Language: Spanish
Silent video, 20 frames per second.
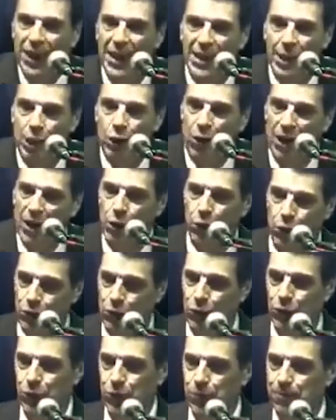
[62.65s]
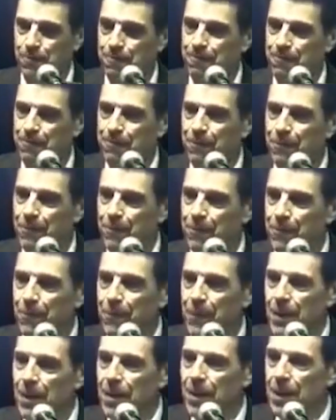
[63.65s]
Cristo Jesús.
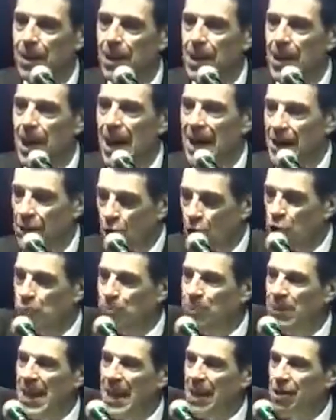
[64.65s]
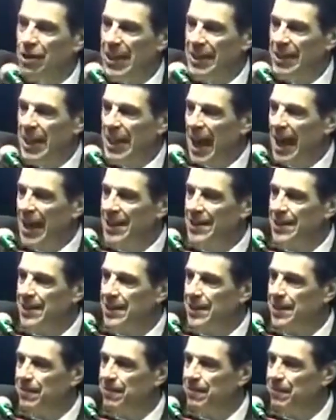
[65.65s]
A dos mil años
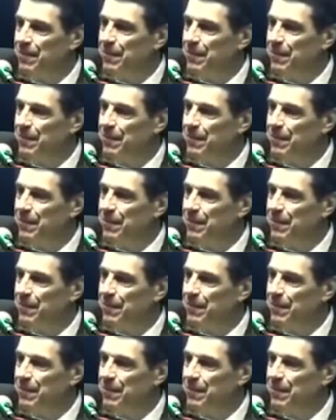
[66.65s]
atrás,